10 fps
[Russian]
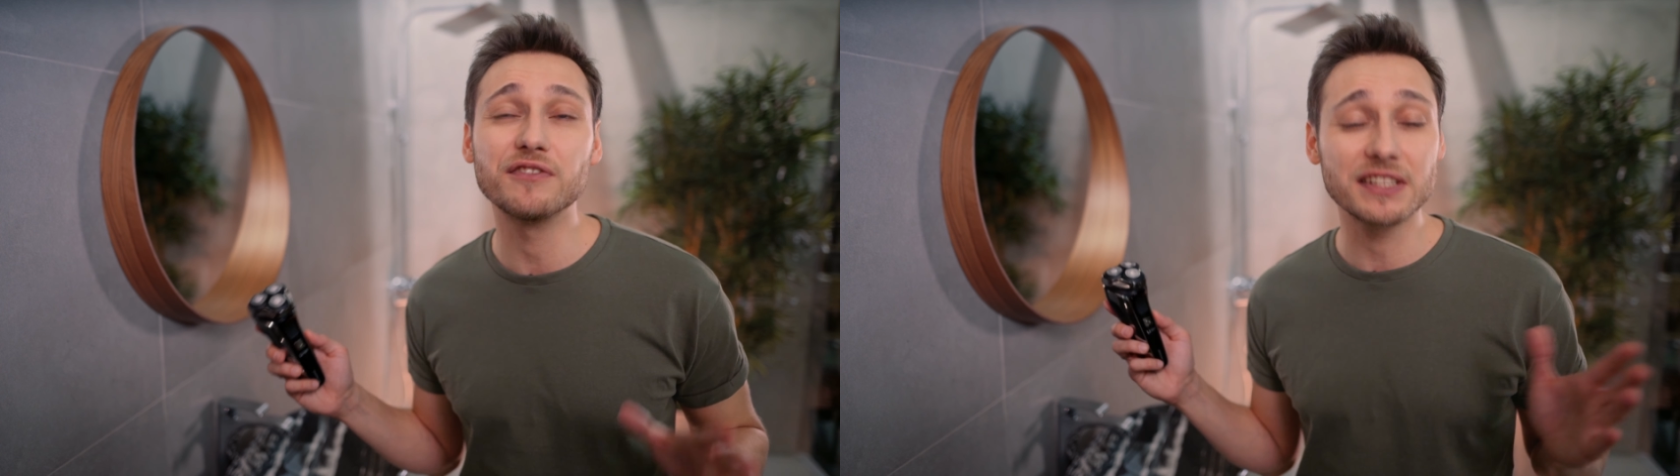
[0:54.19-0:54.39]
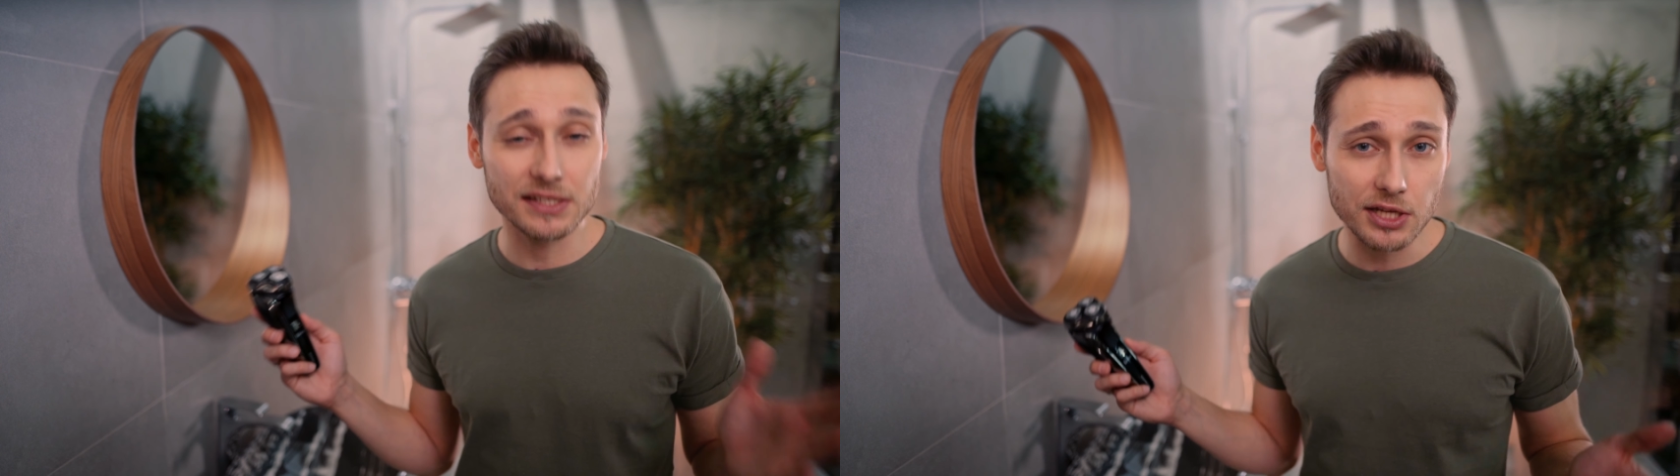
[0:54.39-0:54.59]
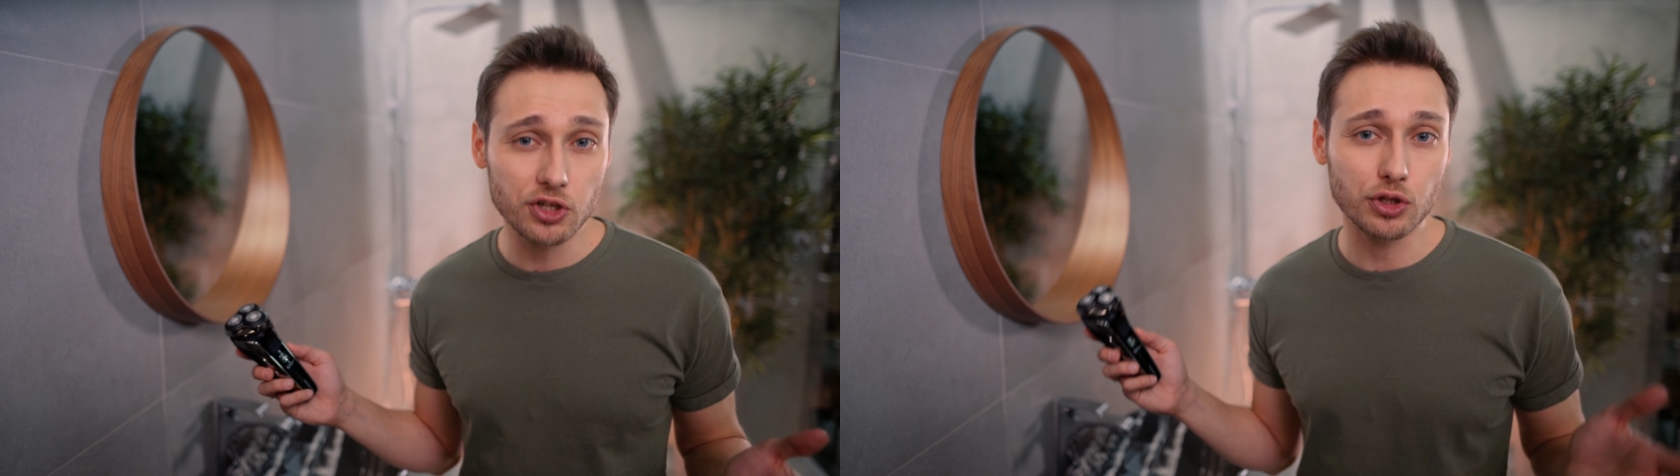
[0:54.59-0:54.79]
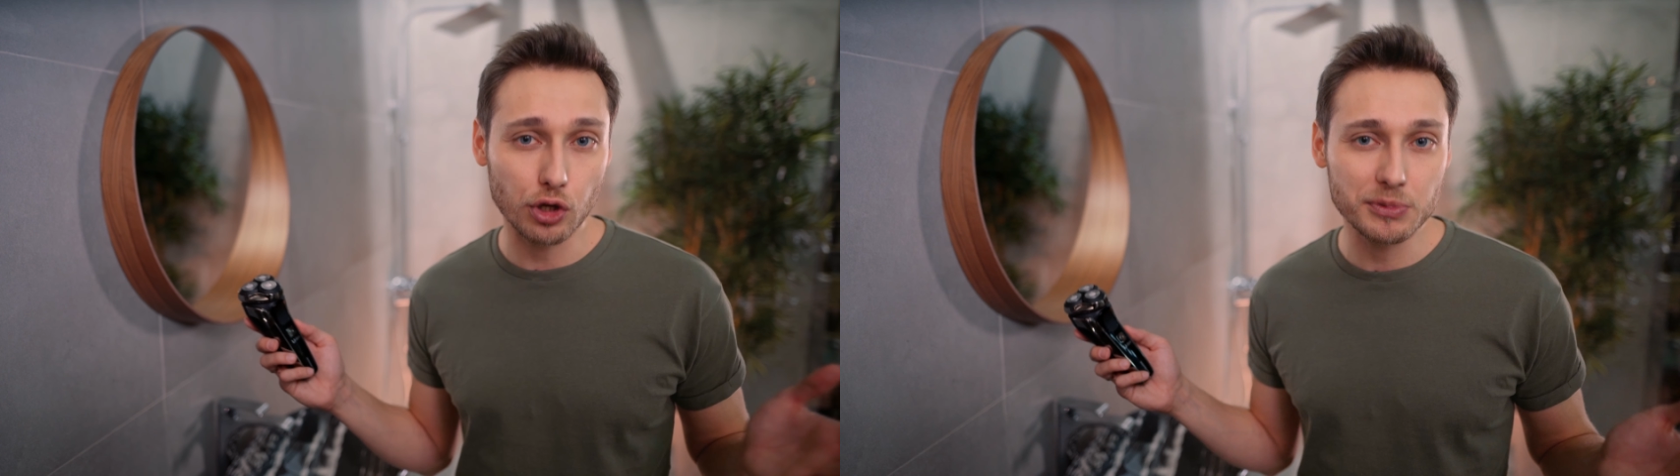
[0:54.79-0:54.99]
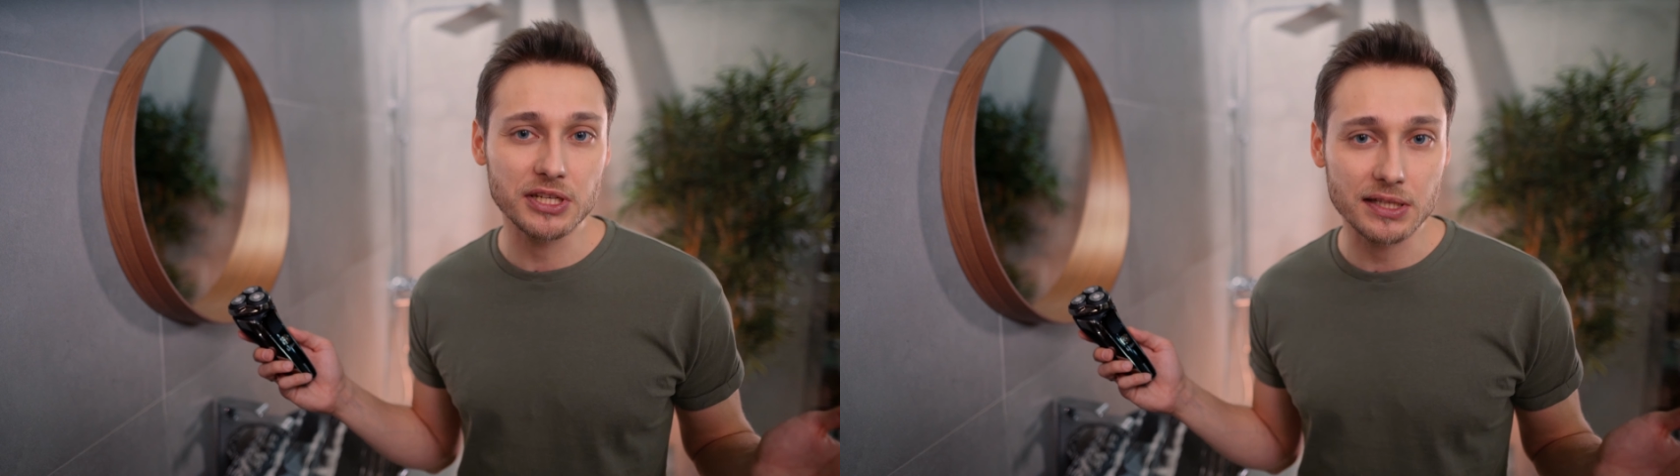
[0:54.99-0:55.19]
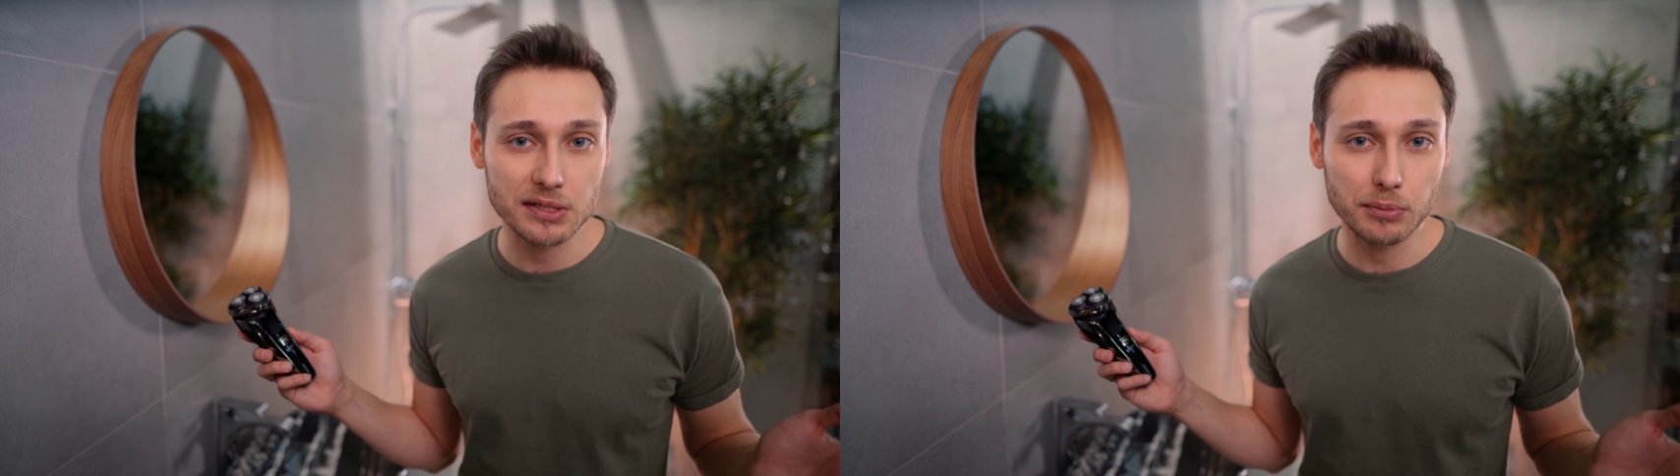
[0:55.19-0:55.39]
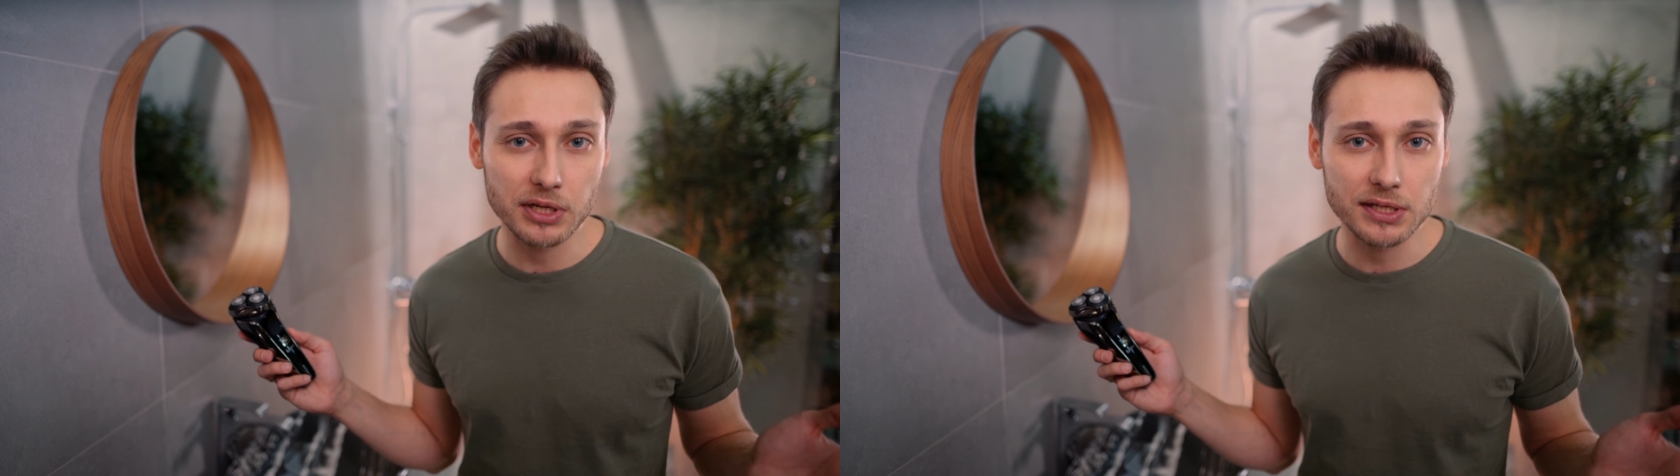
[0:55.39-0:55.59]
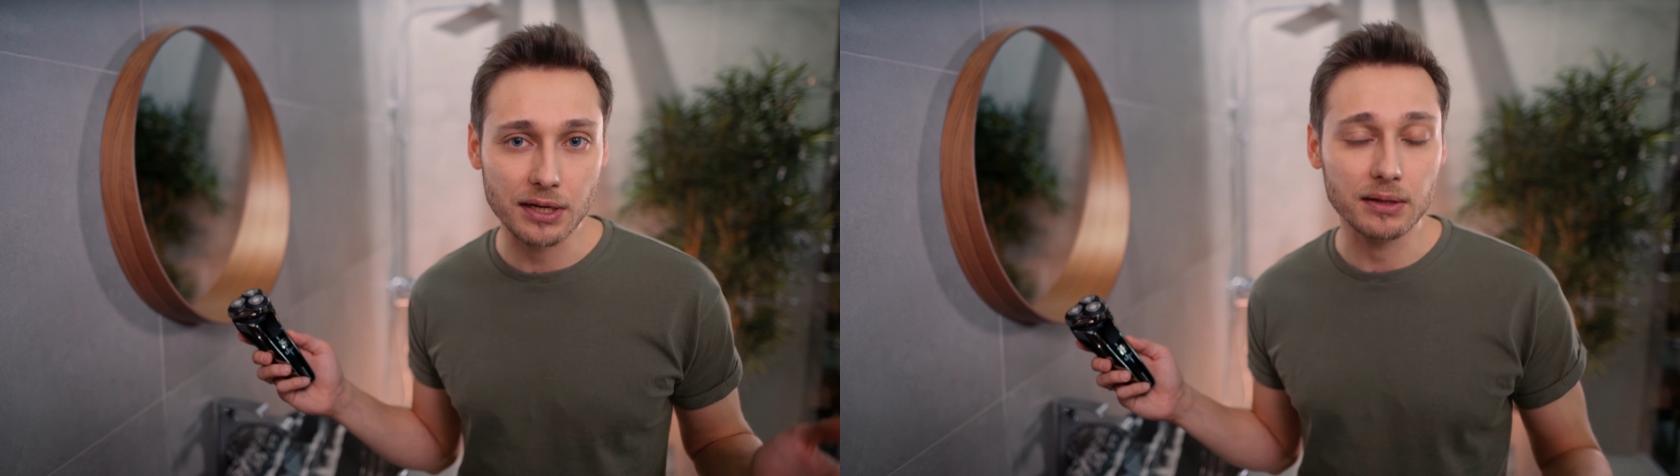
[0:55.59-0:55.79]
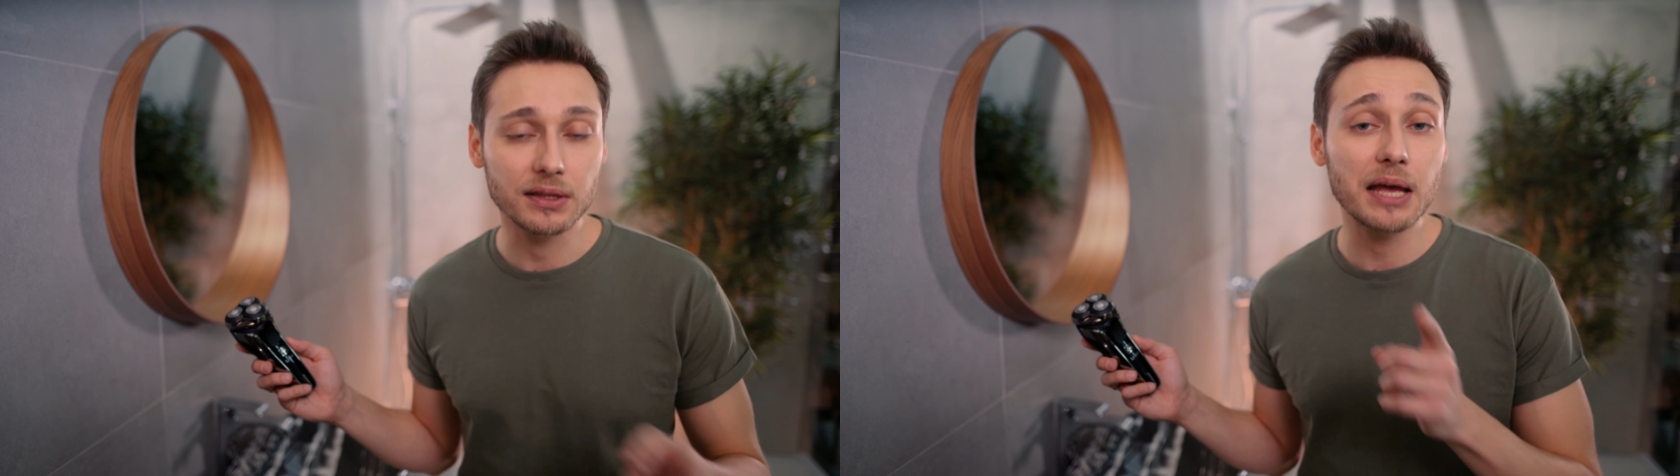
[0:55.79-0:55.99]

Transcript: 24 сеансам бритья.